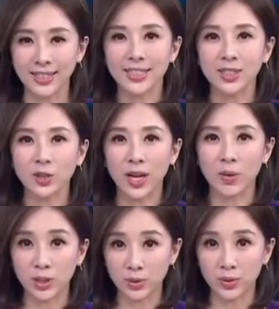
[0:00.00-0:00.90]
感谢你收
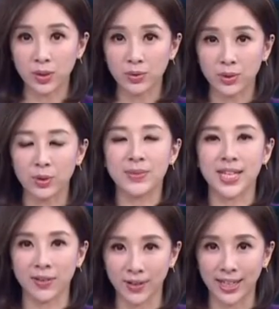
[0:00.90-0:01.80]
看，我是徐耀云，我们
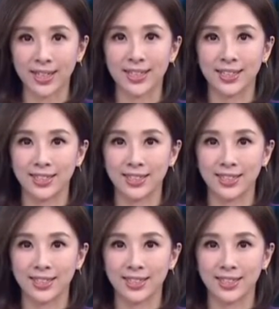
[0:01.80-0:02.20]
再会。